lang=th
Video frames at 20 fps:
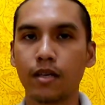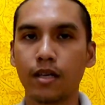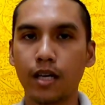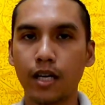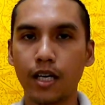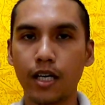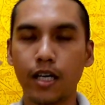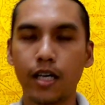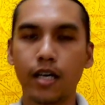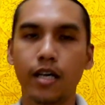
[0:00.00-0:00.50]

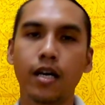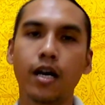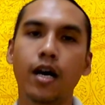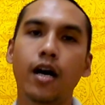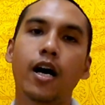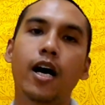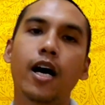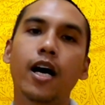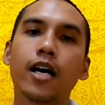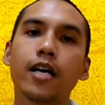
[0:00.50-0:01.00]
Hi,
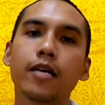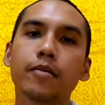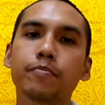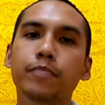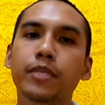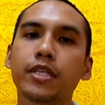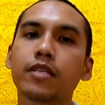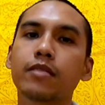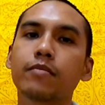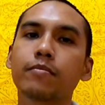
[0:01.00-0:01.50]
I
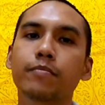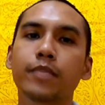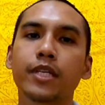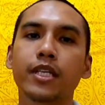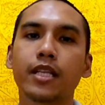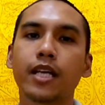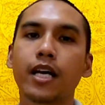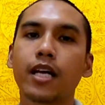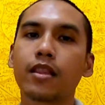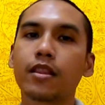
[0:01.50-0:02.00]
p u t p u
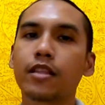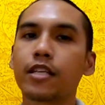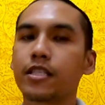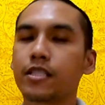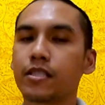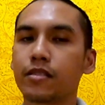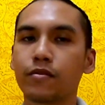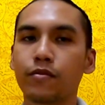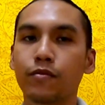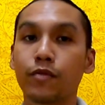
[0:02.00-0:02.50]
t
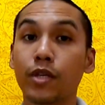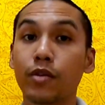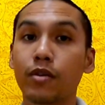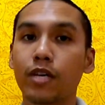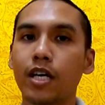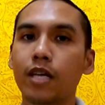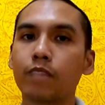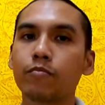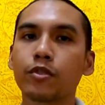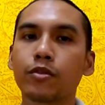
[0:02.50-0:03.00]
Artist.
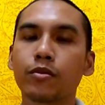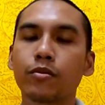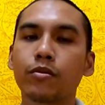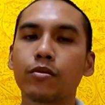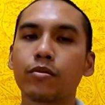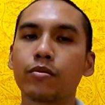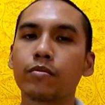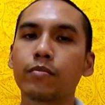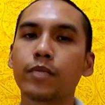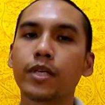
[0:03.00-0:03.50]
Welcome to
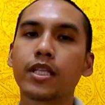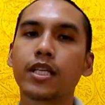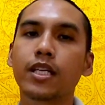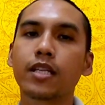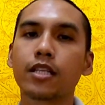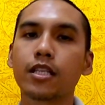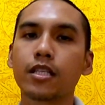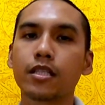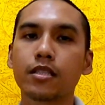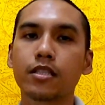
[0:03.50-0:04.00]
p u t
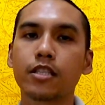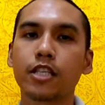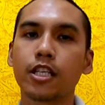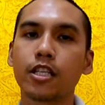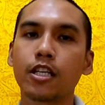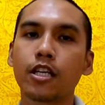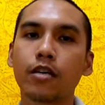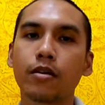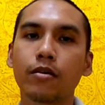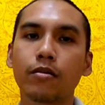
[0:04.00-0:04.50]
Artist
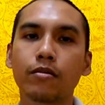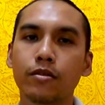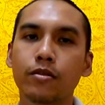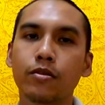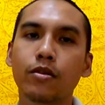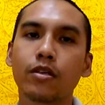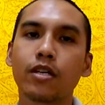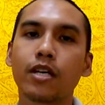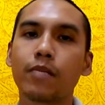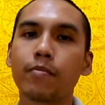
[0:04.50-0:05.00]
channel. y
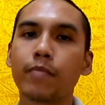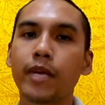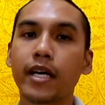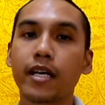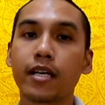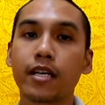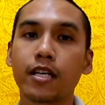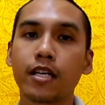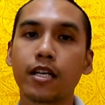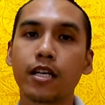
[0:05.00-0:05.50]
o u come back
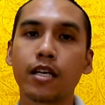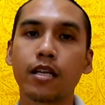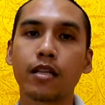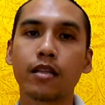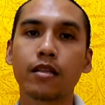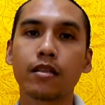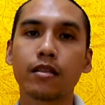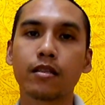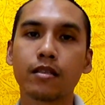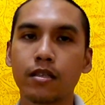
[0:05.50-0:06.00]
again.
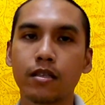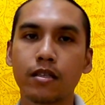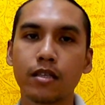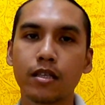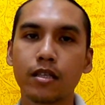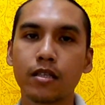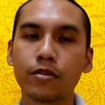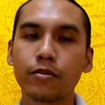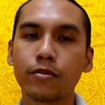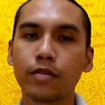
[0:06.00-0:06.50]

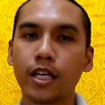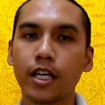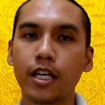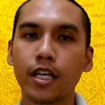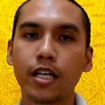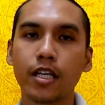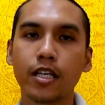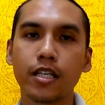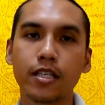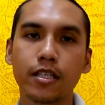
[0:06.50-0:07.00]
Uh,
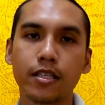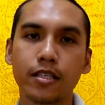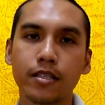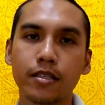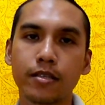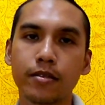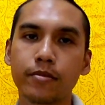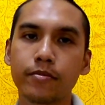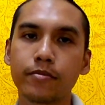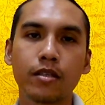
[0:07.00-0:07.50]
today
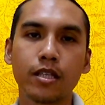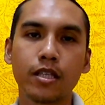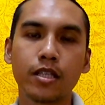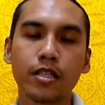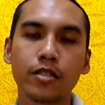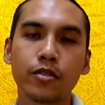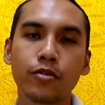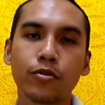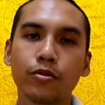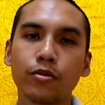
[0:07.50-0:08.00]

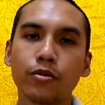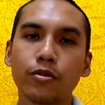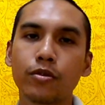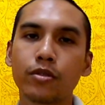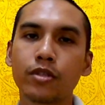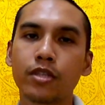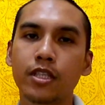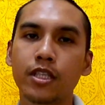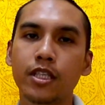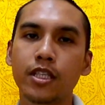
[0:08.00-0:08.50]
is to
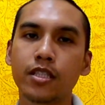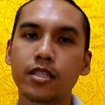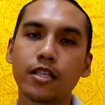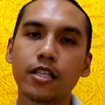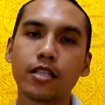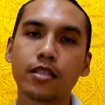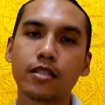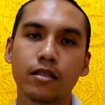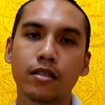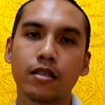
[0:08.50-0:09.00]
teach
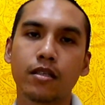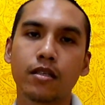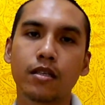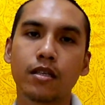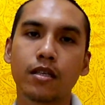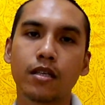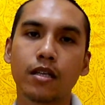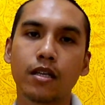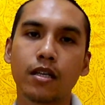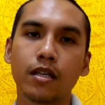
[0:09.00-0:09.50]
it
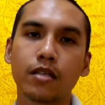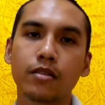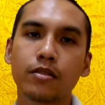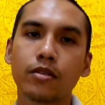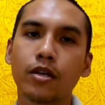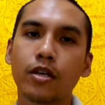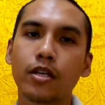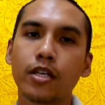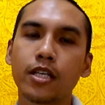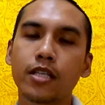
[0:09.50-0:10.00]
uh,
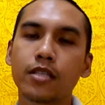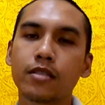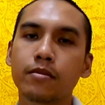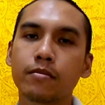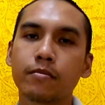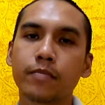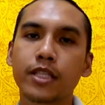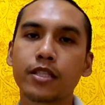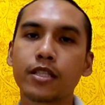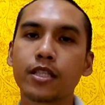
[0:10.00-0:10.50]
drawing
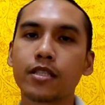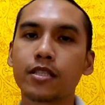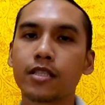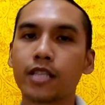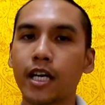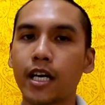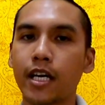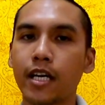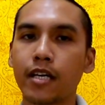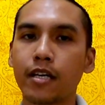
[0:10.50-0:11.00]
pattern
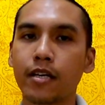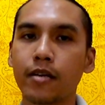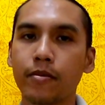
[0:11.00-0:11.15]
Thai.